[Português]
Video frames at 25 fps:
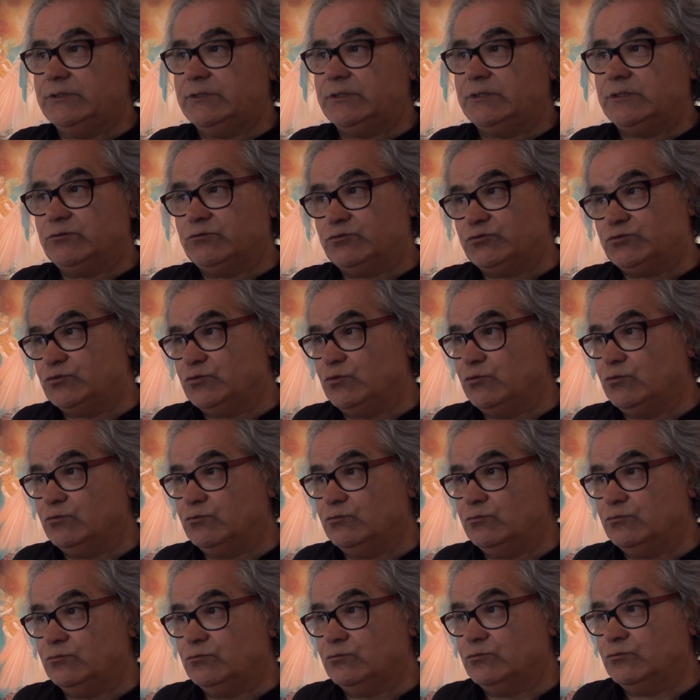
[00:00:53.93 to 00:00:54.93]
eu sou
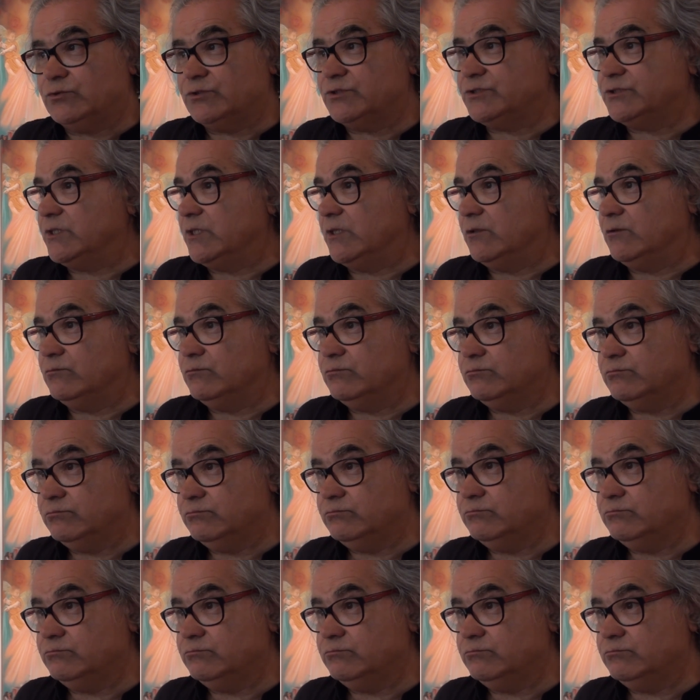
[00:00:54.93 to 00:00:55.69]
um cristão,